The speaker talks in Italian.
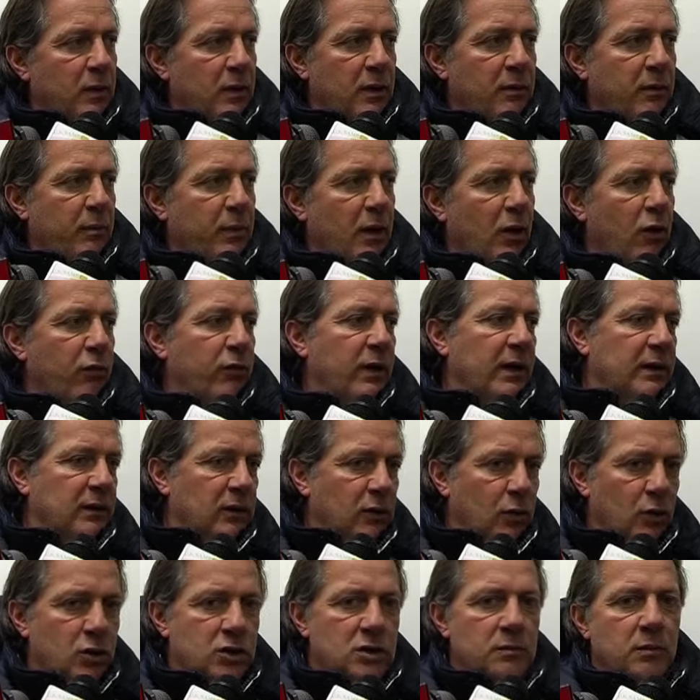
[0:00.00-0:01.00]
li abbiamo
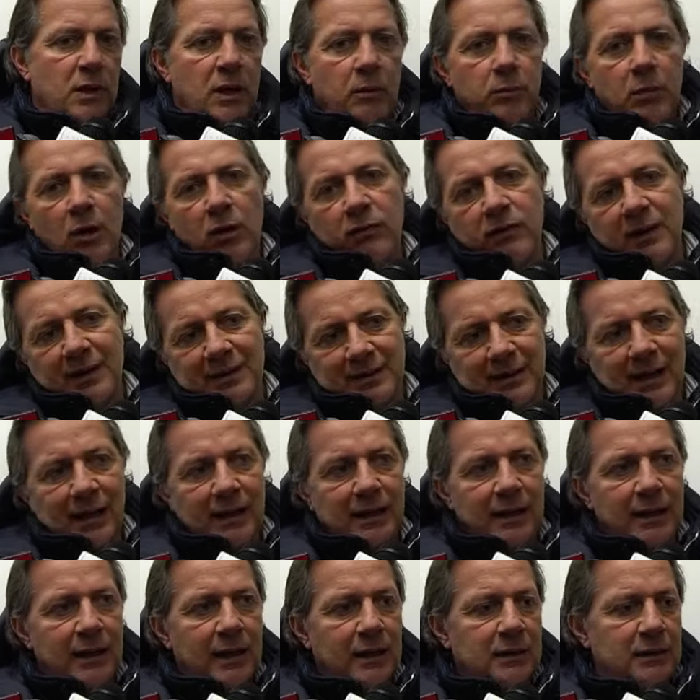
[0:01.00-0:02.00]
fatti oggi, ma li abbiamo fatti
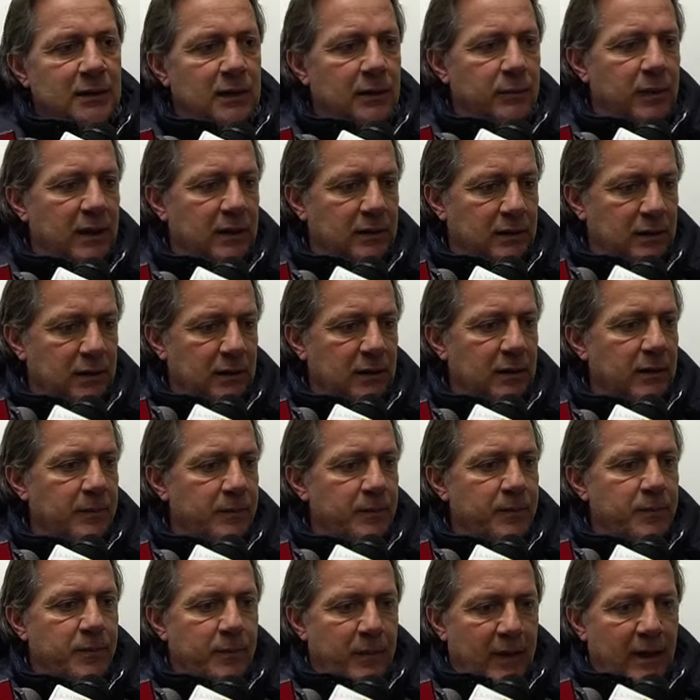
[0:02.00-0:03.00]
anche in altre
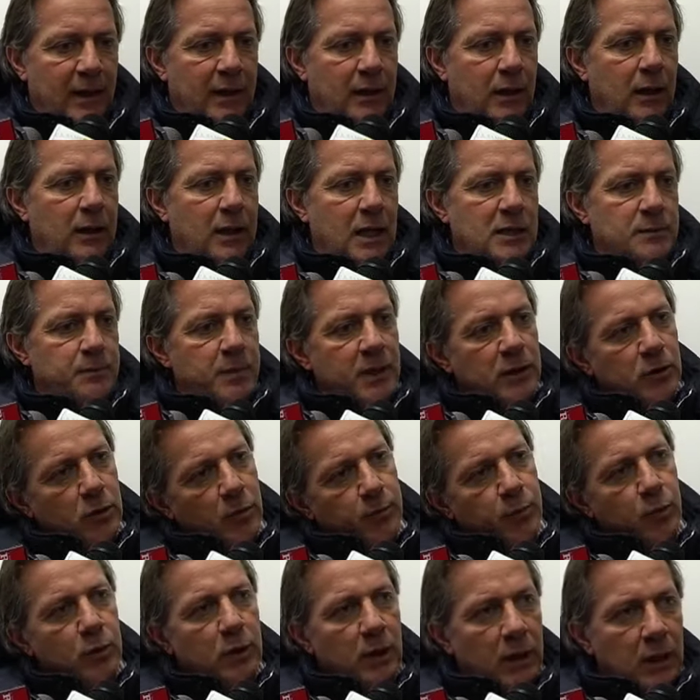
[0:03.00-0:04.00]
partite
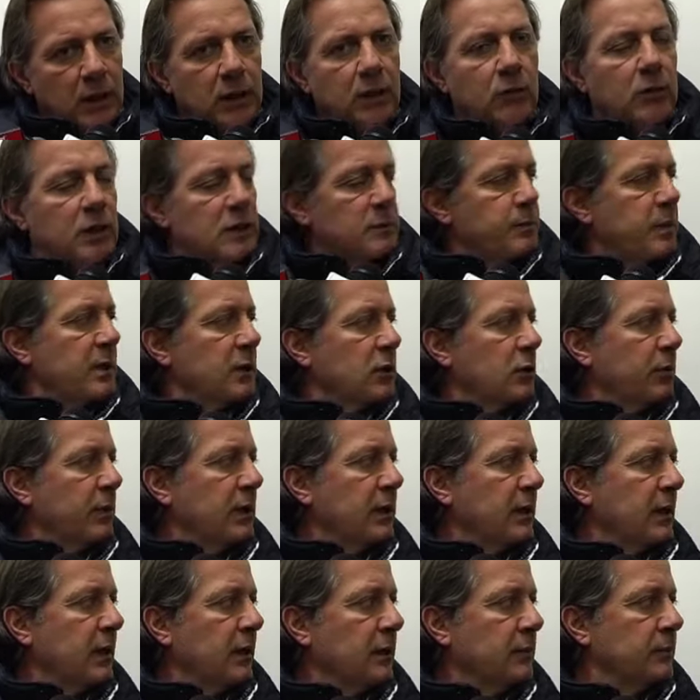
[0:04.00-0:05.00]
L'aspetto più negativo è l'aspetto
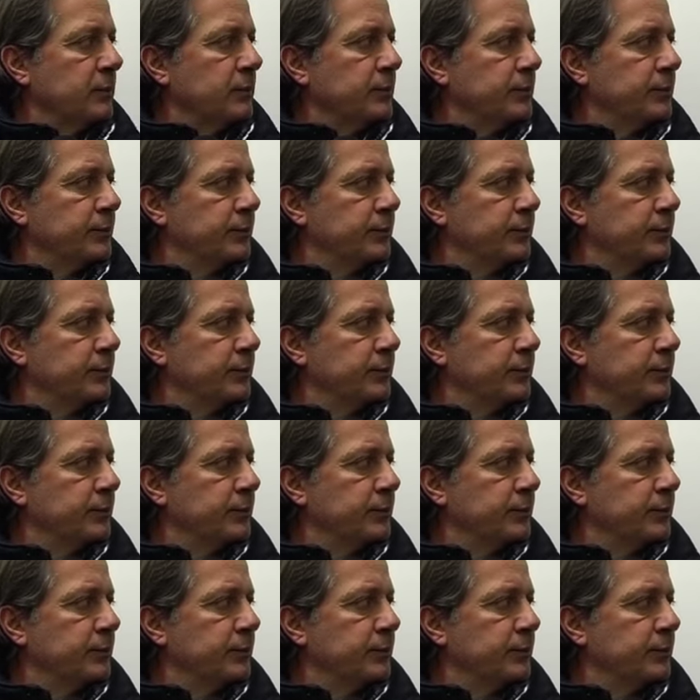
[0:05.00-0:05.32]
mentale.